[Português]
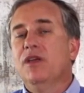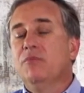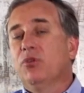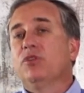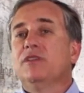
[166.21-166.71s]

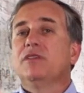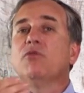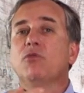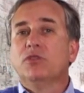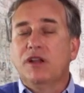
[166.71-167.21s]
proteção
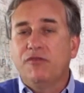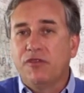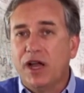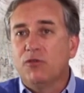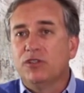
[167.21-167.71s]
contra
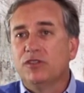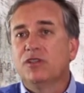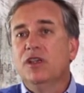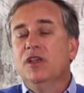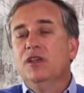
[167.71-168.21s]
fraudes
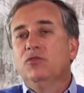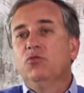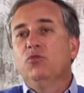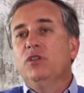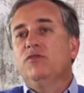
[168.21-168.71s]

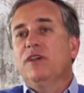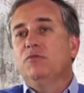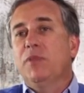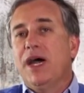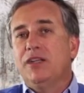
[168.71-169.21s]
tudo isso faz
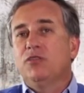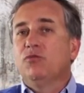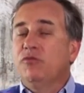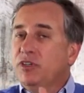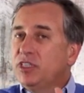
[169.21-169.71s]
parte
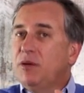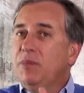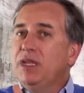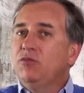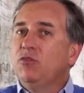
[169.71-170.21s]
do
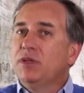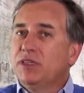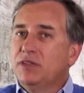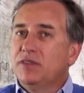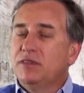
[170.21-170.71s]
fechamento de uma
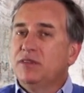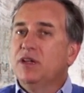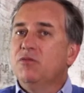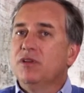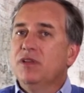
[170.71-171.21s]

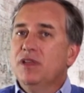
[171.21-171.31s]
transação